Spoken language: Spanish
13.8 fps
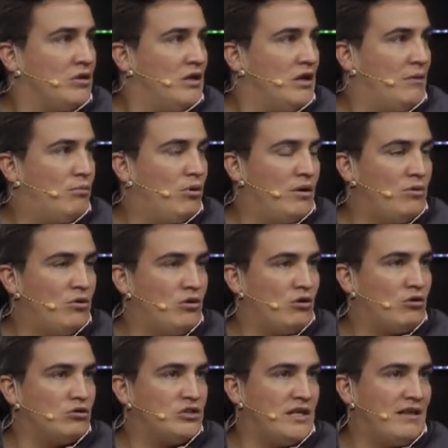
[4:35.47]
El pueblo lo
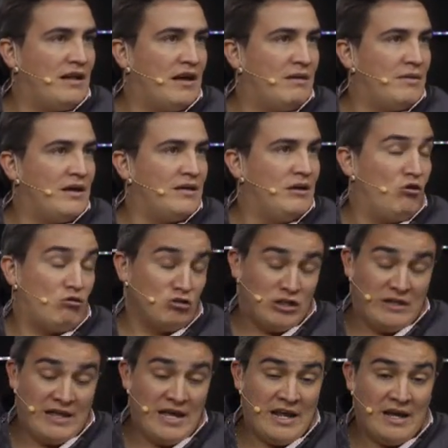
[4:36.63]
consideraba y lo
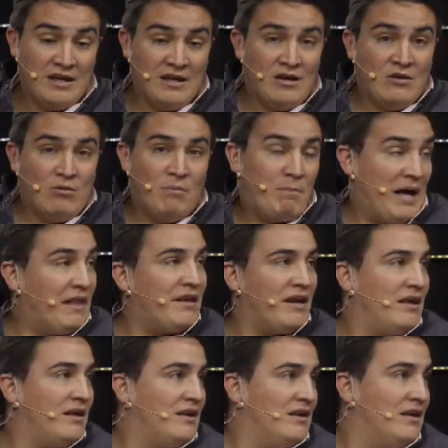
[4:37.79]
considera un
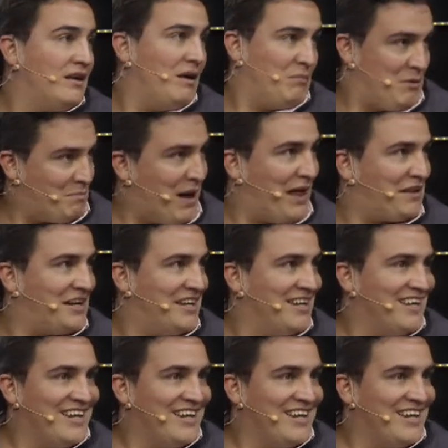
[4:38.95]
padre a mi padre.